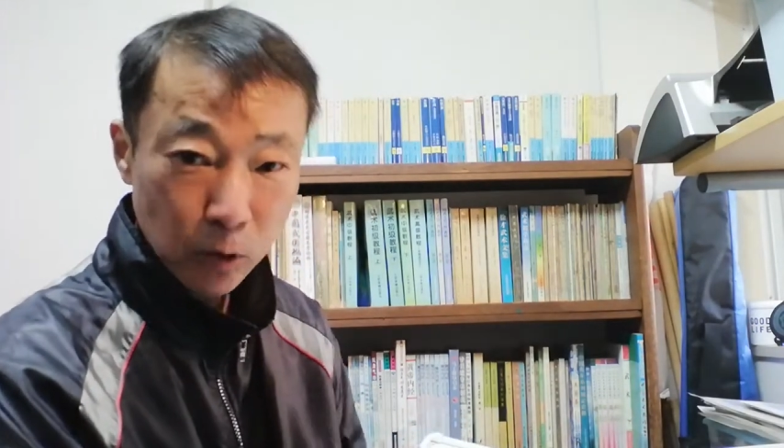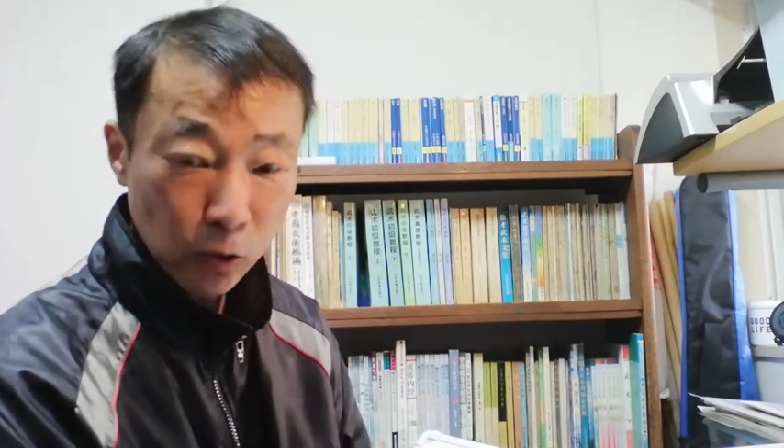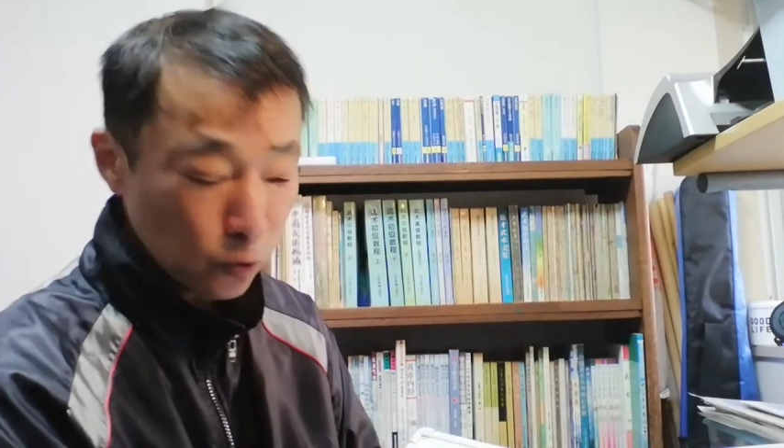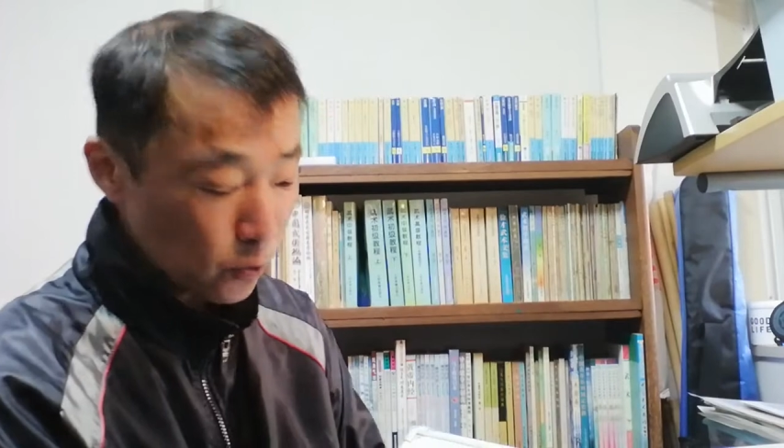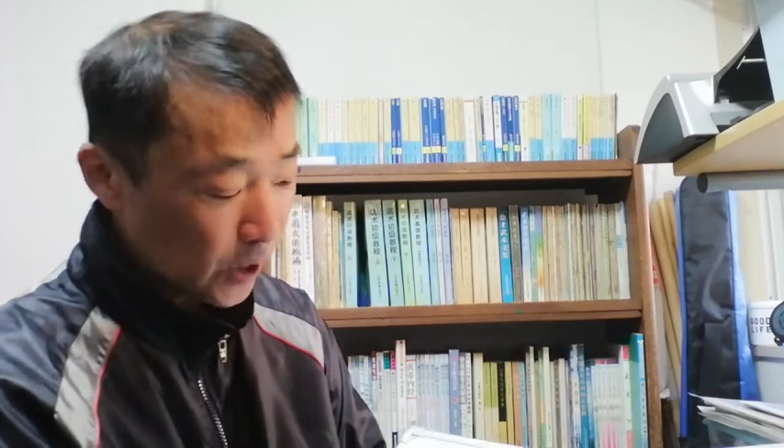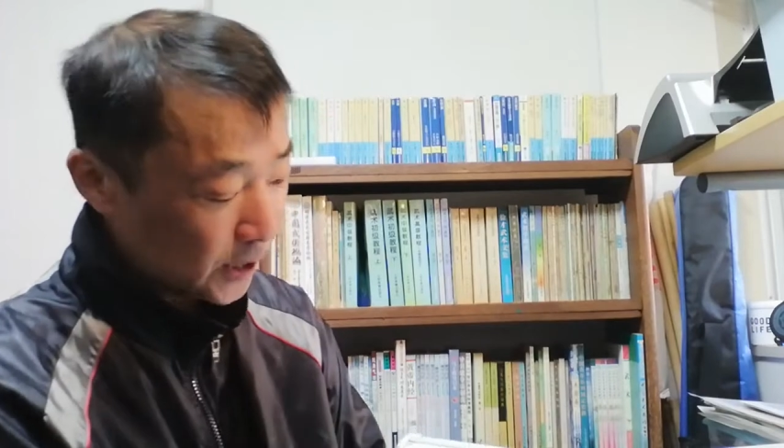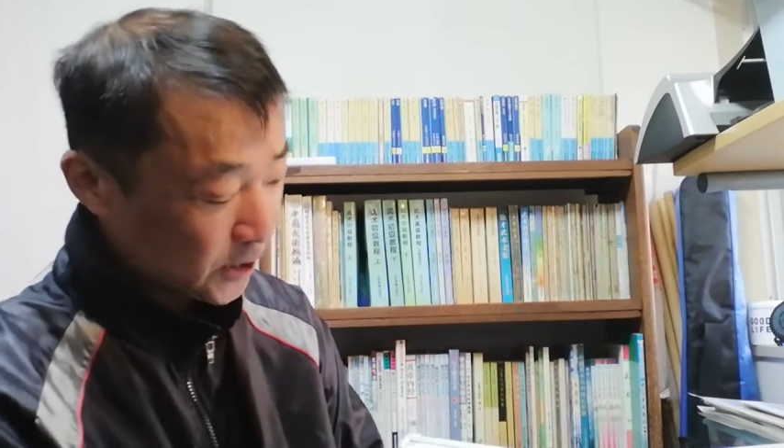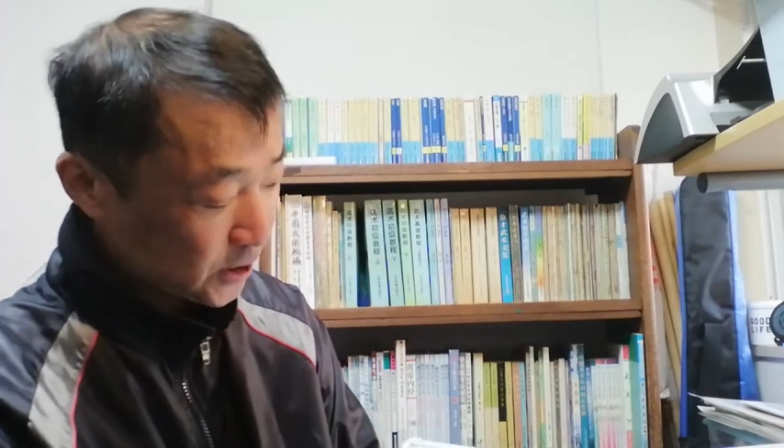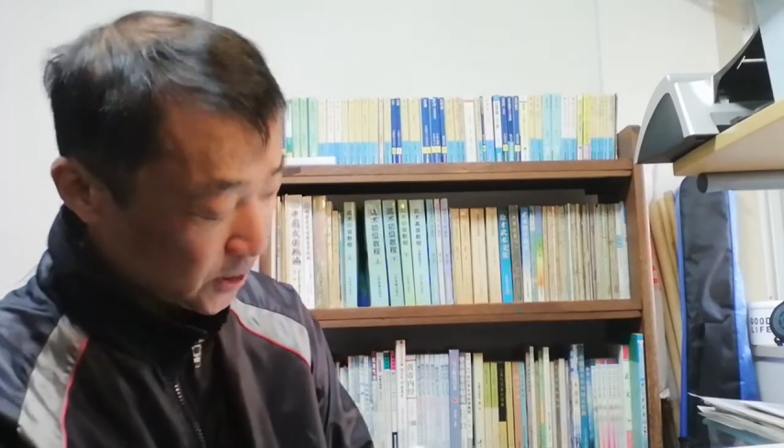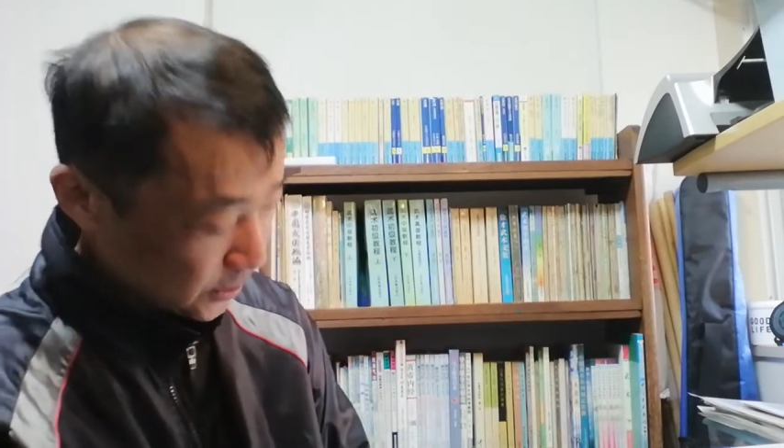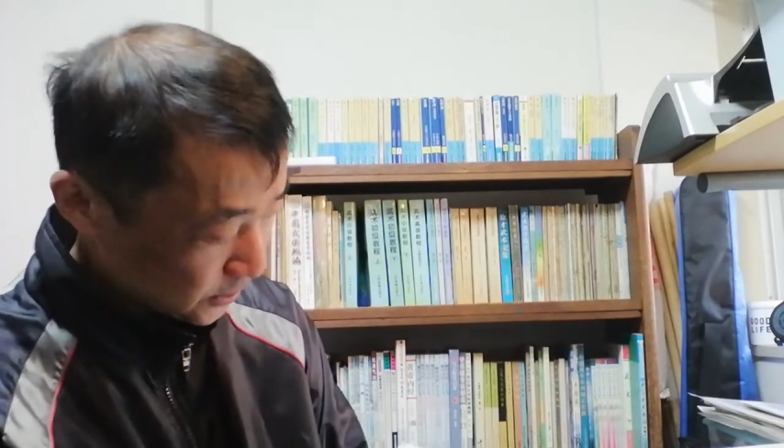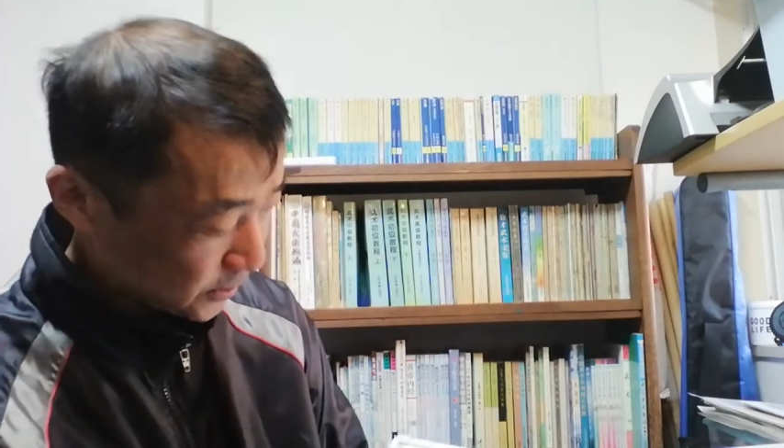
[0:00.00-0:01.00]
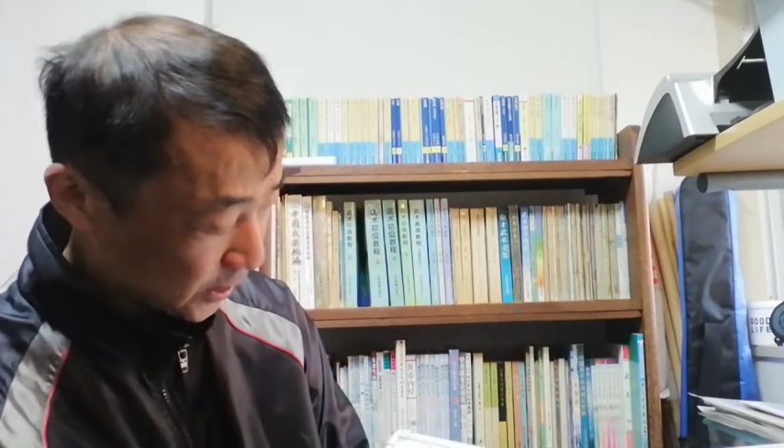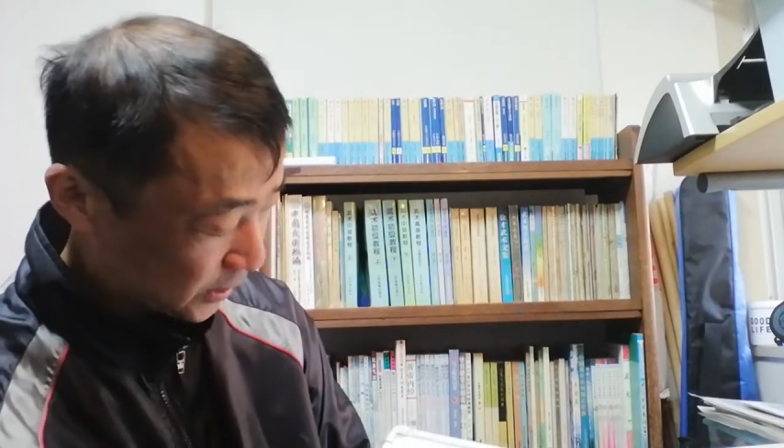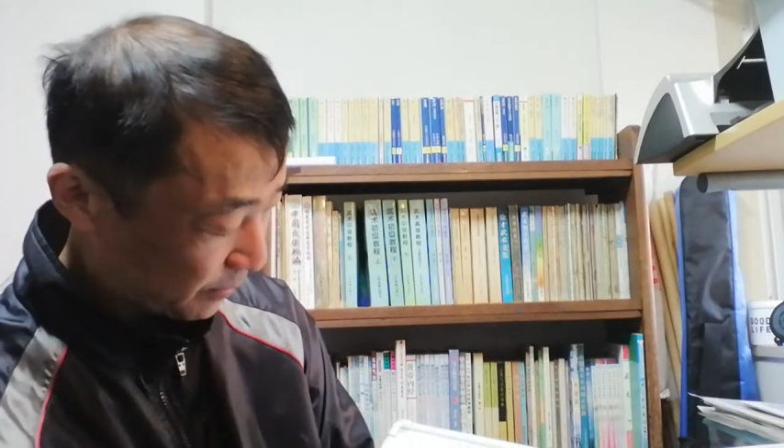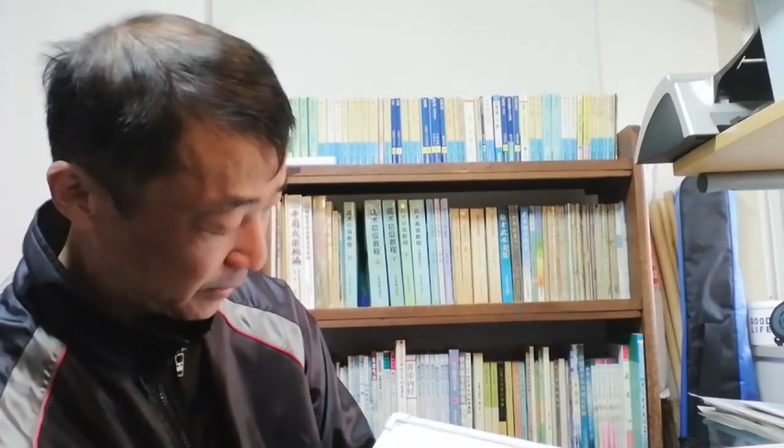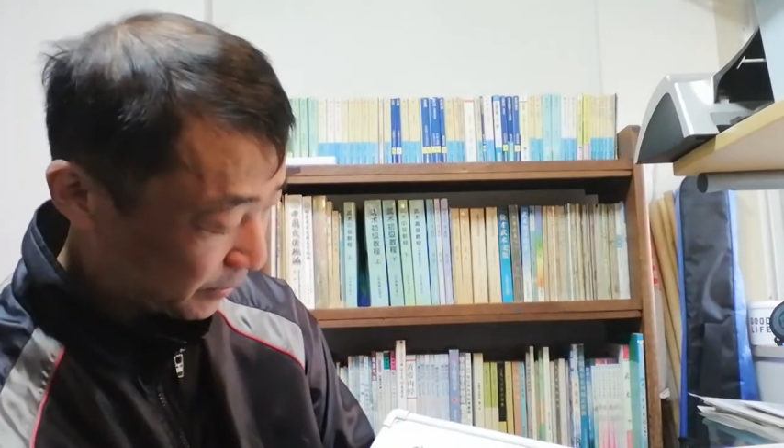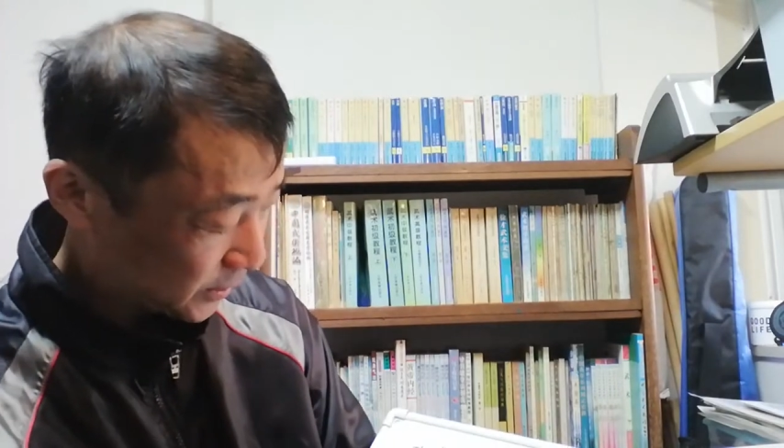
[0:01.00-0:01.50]
ということがしやすくなっ
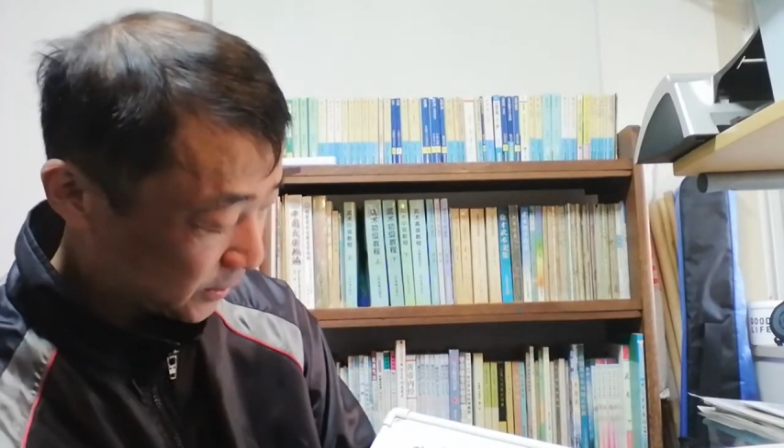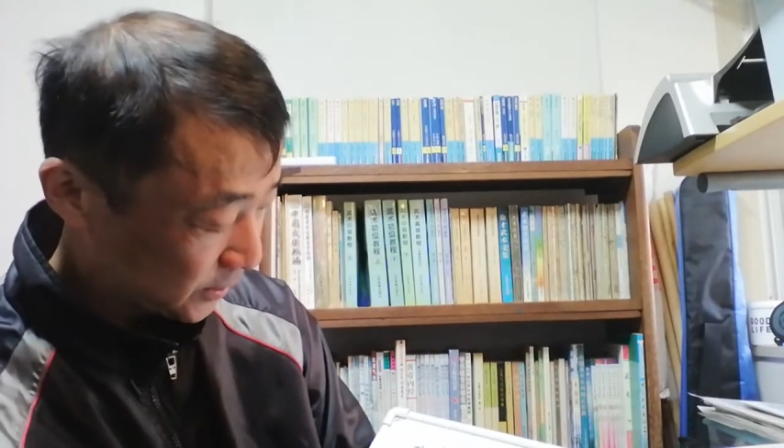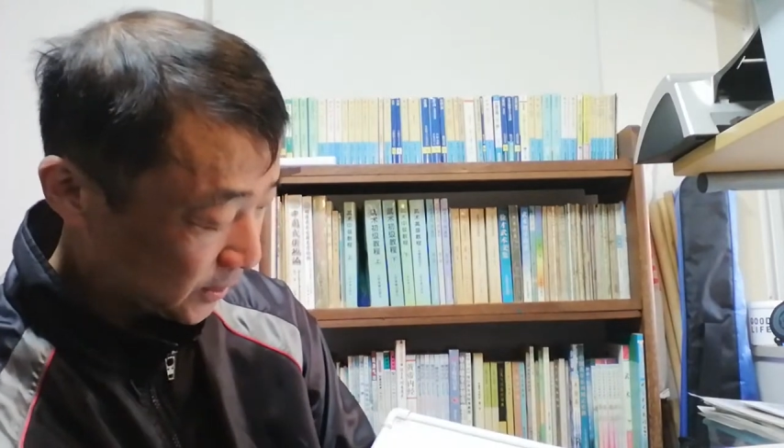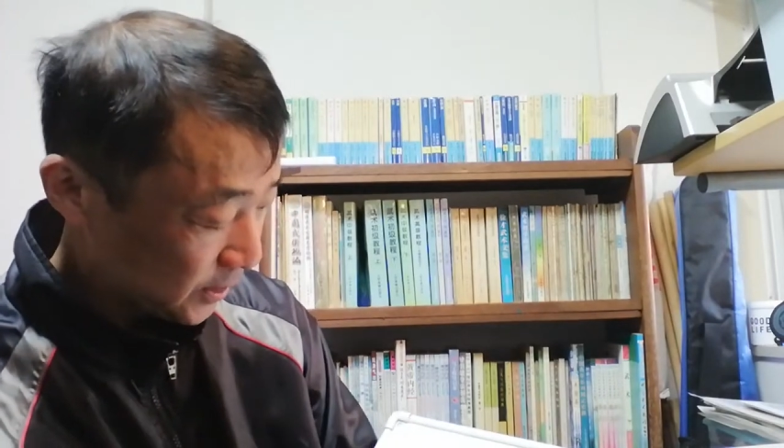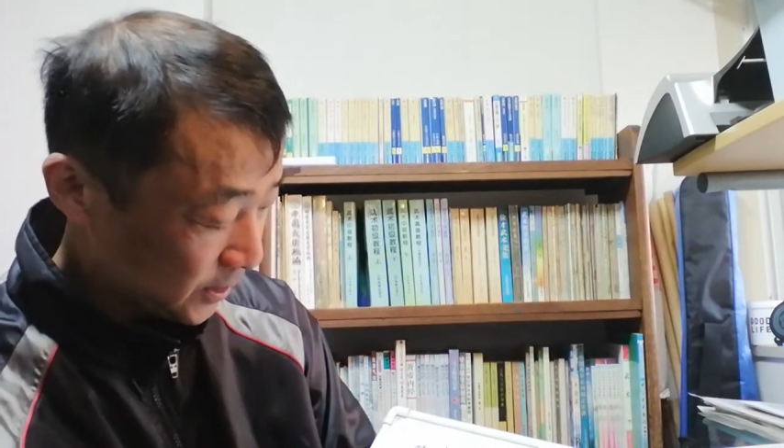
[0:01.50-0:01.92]
てまいります。